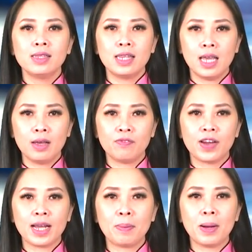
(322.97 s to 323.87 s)
tiền và
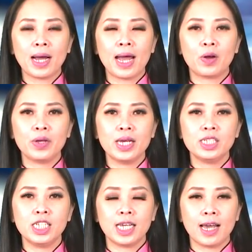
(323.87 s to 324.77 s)
các mặt hàng có giá
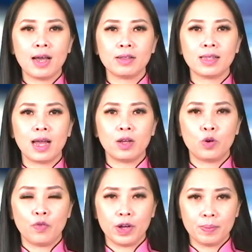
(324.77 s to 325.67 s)
trị khác tại
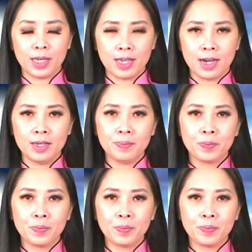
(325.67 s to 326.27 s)
khu vực biên giới.